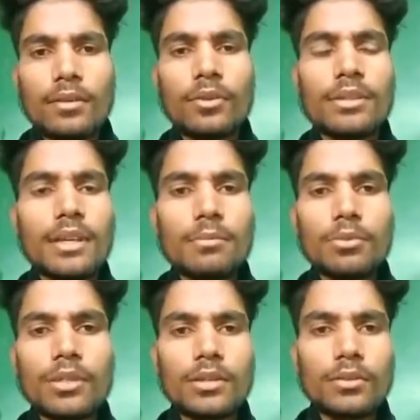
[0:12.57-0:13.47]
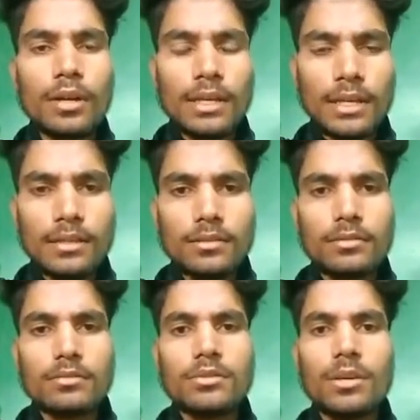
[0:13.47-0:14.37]
और ये मुद्दा जो है ये
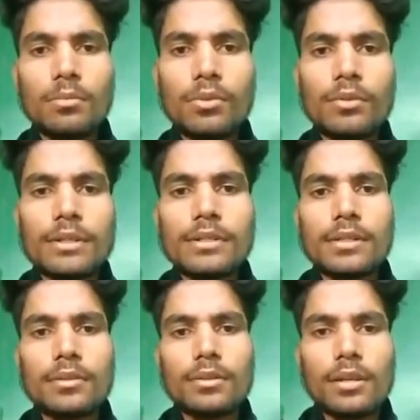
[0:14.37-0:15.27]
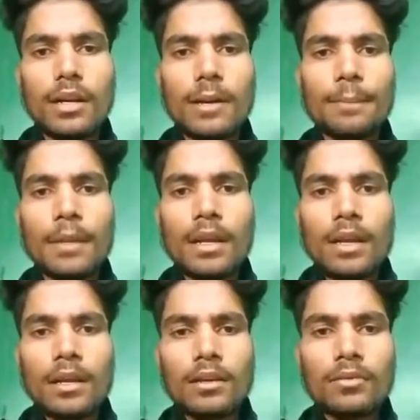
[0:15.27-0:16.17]
जम्मू डिवीज़न से उठ रहा है
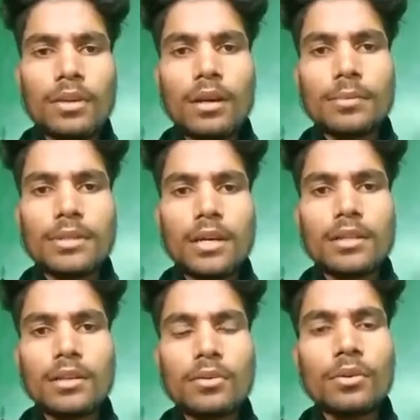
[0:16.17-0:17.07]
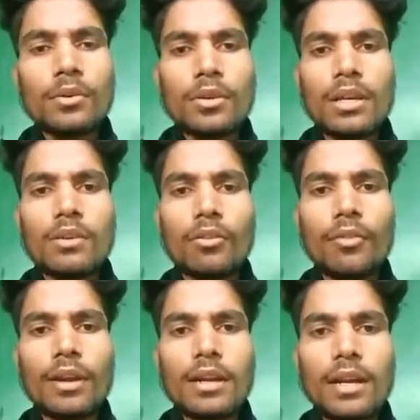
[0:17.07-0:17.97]
क्योंकि आप जानते हो कि
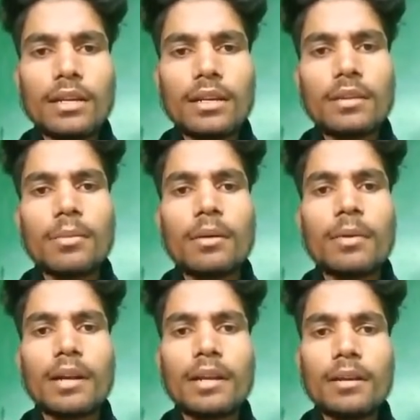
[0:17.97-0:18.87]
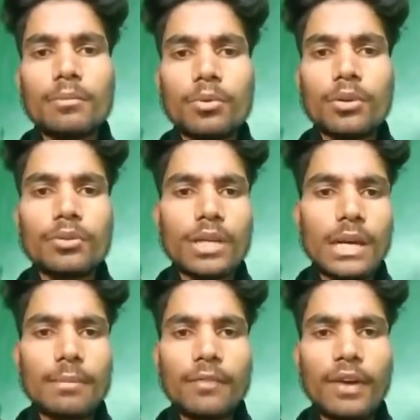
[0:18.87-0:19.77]
कोविड नाइन्टीन की महामारी पूरी
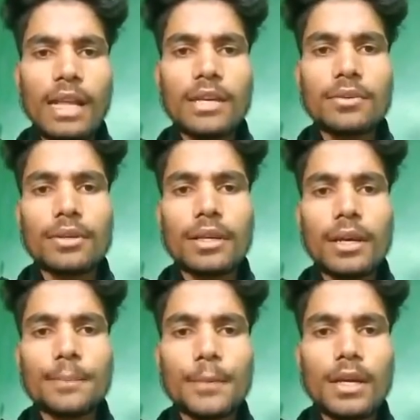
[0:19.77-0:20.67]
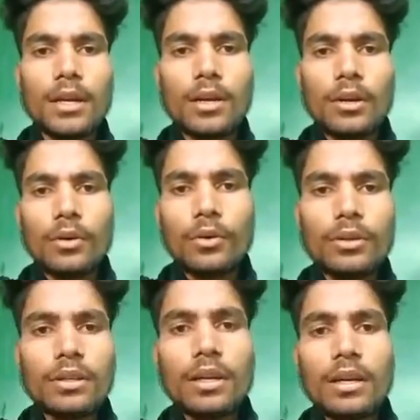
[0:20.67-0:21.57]
दुनिया में फैली हुई है
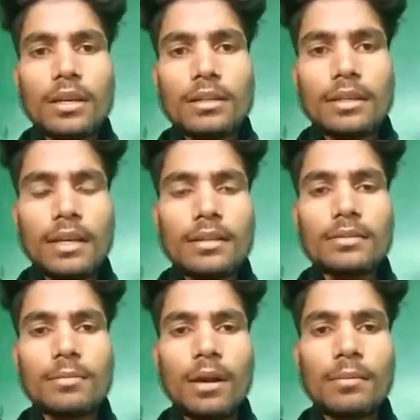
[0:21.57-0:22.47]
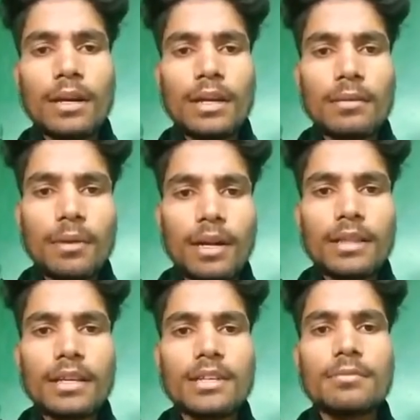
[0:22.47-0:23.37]
और ये महामारी
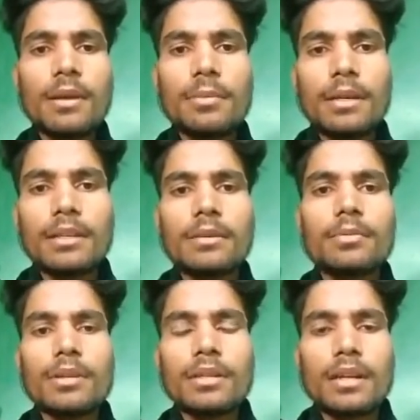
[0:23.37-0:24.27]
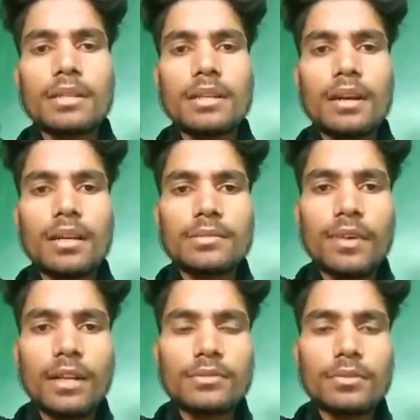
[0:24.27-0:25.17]
हमारे देश में भी इतनी बुरी तरह से आज
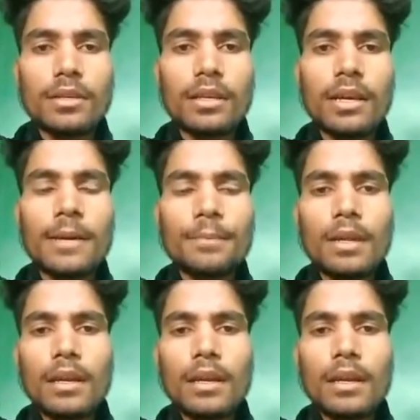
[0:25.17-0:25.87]
फैल चुकी है